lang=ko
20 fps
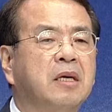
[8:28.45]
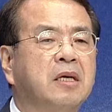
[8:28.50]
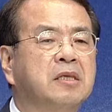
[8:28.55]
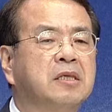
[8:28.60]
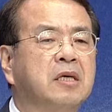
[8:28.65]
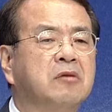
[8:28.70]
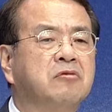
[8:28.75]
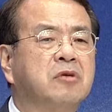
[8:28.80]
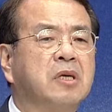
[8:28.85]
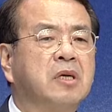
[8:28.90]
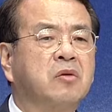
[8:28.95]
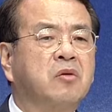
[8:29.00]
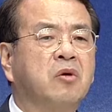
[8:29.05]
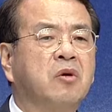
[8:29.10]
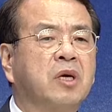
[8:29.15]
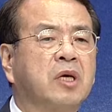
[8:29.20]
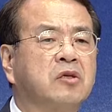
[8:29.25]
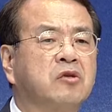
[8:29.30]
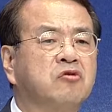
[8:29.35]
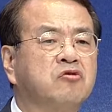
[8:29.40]
이제 우리가
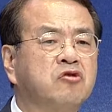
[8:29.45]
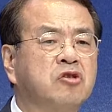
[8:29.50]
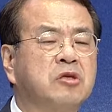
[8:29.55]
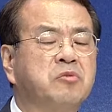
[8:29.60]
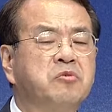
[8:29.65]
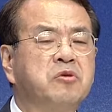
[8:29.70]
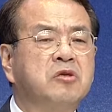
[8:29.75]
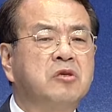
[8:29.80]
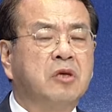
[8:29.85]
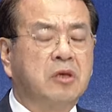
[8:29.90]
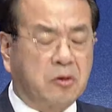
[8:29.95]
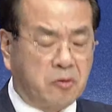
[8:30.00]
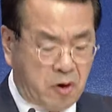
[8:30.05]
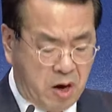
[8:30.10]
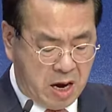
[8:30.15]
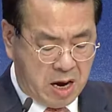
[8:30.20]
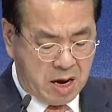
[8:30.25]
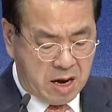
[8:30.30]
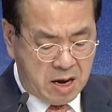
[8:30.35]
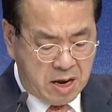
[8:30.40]
교회 개척
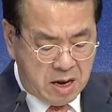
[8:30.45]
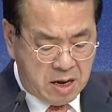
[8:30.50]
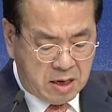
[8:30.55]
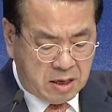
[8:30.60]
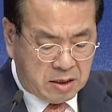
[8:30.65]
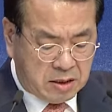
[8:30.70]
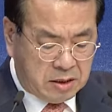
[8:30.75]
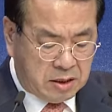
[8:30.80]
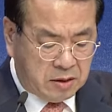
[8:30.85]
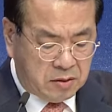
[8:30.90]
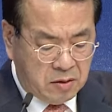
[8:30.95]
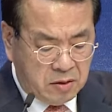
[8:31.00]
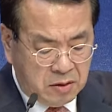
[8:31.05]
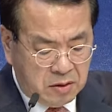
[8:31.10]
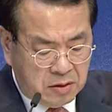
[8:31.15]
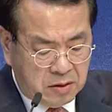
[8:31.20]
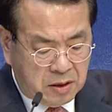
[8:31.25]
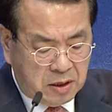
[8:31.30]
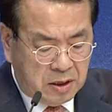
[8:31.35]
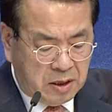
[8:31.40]
60주년과
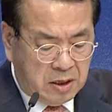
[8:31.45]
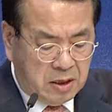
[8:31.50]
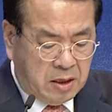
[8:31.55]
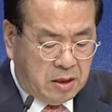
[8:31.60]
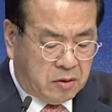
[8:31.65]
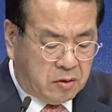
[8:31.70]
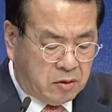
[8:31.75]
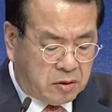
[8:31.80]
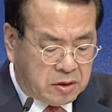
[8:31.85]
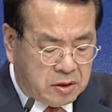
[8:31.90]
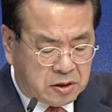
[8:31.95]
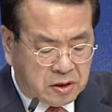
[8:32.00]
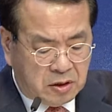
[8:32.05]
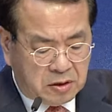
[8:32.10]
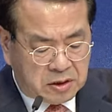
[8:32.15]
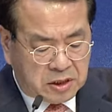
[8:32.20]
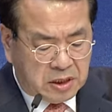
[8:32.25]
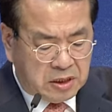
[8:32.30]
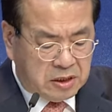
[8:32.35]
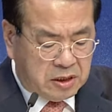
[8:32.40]
그리고 또 그
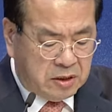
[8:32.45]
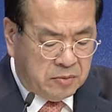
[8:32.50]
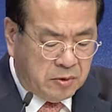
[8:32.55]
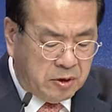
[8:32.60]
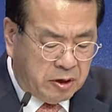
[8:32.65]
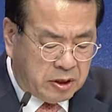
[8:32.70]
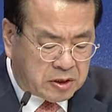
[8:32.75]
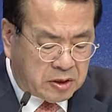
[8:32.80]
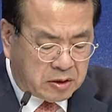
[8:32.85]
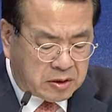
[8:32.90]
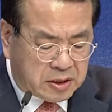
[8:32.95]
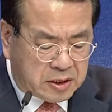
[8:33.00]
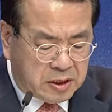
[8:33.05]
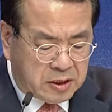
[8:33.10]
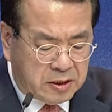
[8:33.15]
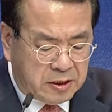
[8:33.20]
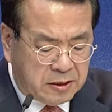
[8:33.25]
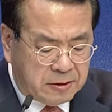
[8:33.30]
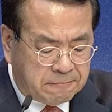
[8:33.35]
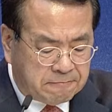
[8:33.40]
정신, 의미와
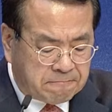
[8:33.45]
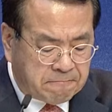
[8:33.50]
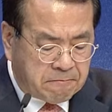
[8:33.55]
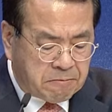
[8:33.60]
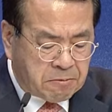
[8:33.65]
정신을